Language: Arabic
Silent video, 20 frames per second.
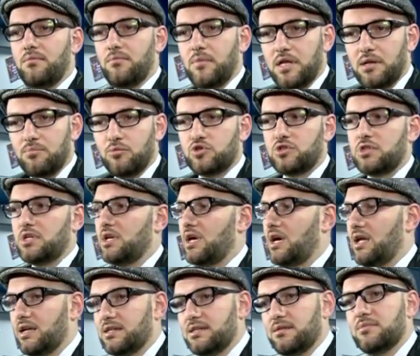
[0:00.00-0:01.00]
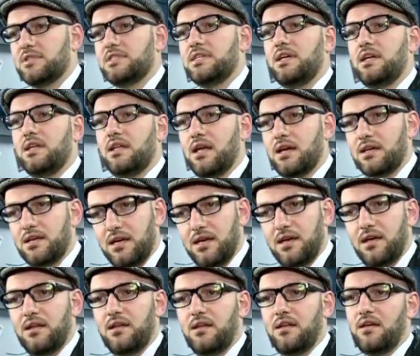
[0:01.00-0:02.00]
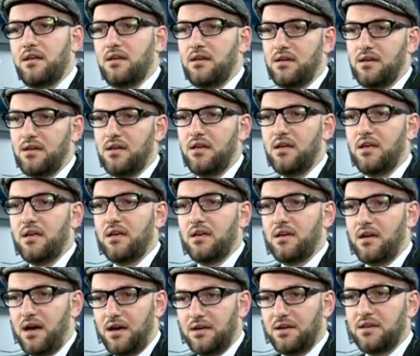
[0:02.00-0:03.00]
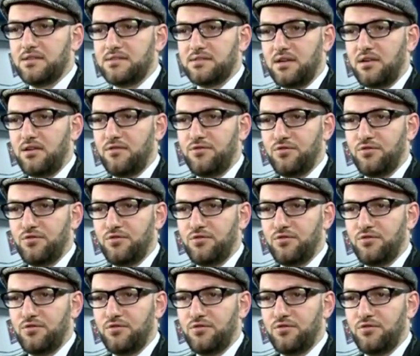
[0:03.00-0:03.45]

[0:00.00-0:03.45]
من موسيقى لتمثيل لكل آه، عناصر